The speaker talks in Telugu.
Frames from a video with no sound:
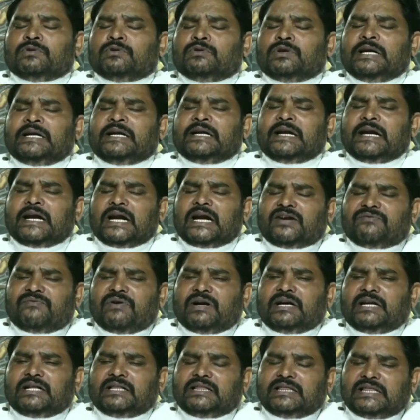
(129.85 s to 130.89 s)

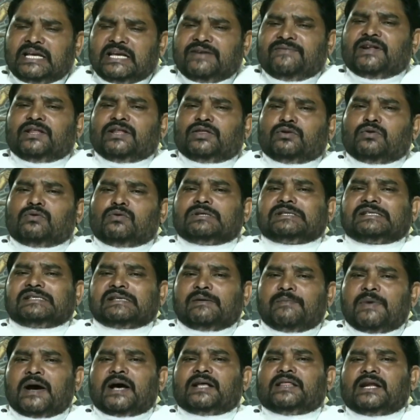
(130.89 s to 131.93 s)
నిండైనటువంటి దీవెనతో
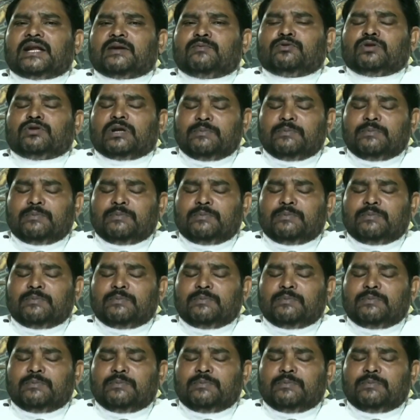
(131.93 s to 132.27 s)
సమాధానము